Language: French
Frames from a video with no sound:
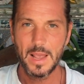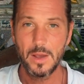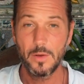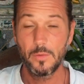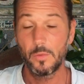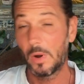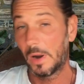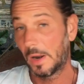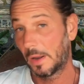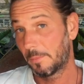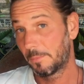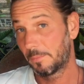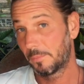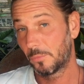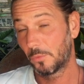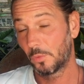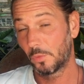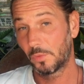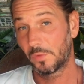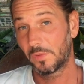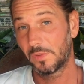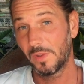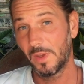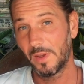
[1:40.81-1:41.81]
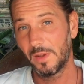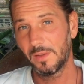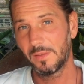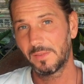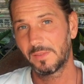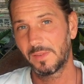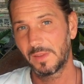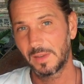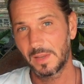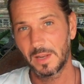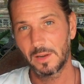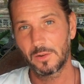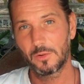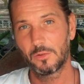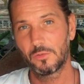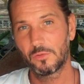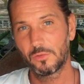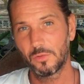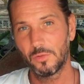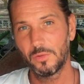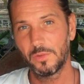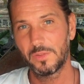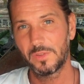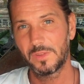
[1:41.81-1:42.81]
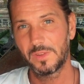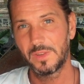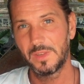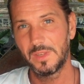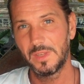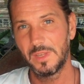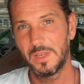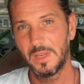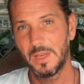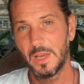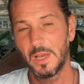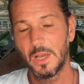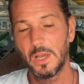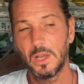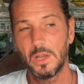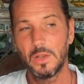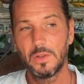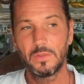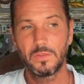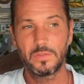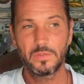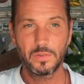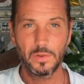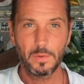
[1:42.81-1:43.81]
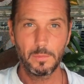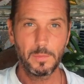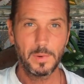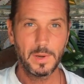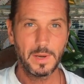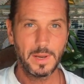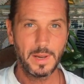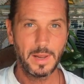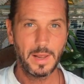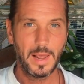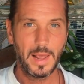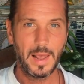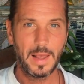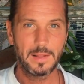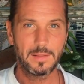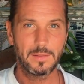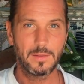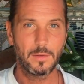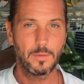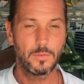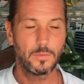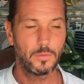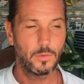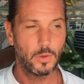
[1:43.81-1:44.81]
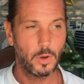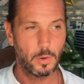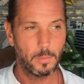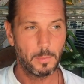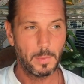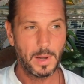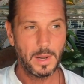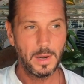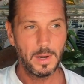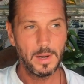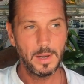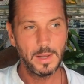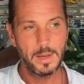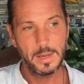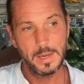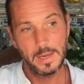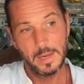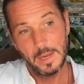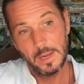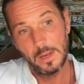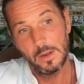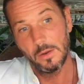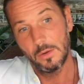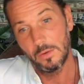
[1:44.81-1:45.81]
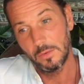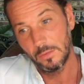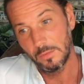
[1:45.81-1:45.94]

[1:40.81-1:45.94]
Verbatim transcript: Voilà. Donc ça, c'est quelque chose qui semblait être normal et